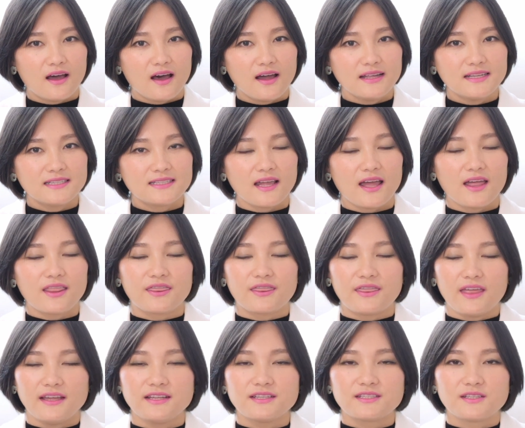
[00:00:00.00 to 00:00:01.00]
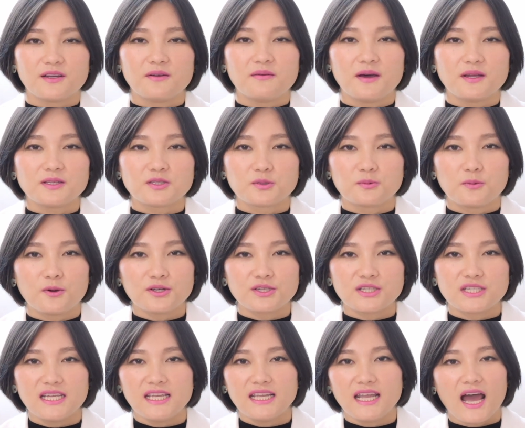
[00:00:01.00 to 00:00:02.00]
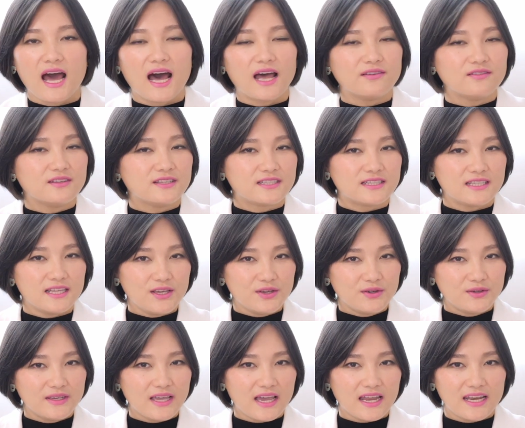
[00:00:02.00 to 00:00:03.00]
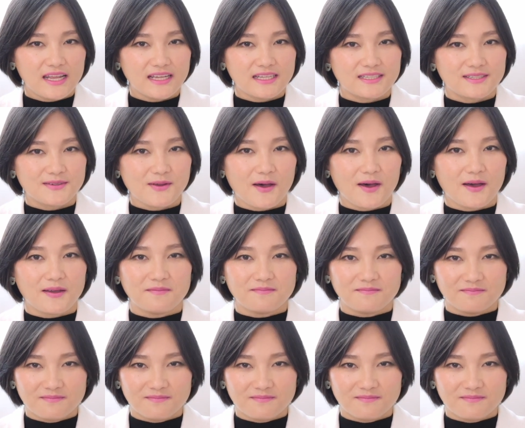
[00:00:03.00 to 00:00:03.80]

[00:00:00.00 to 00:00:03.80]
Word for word: guys thanks so much for watching I will see you again next time